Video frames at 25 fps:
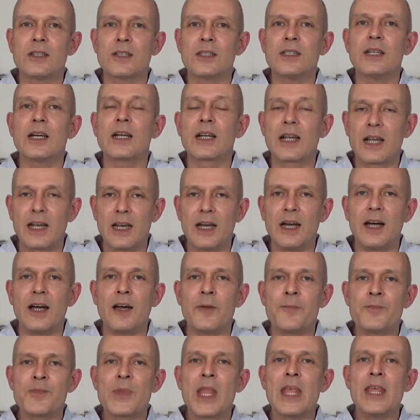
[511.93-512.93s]
Ja
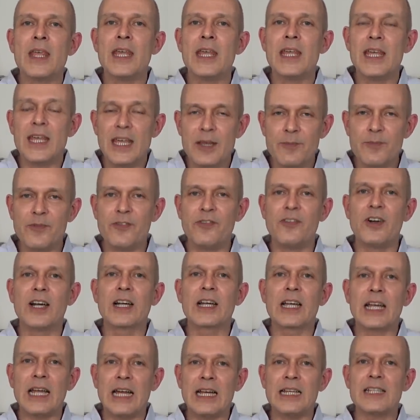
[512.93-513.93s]
klar, im
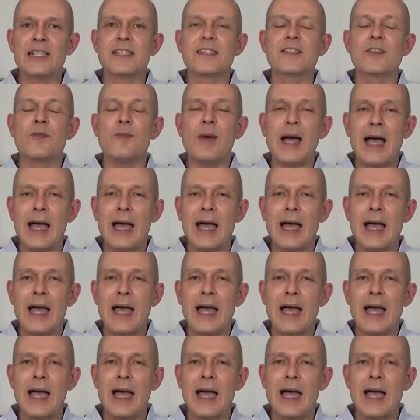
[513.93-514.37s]
Vergleich zum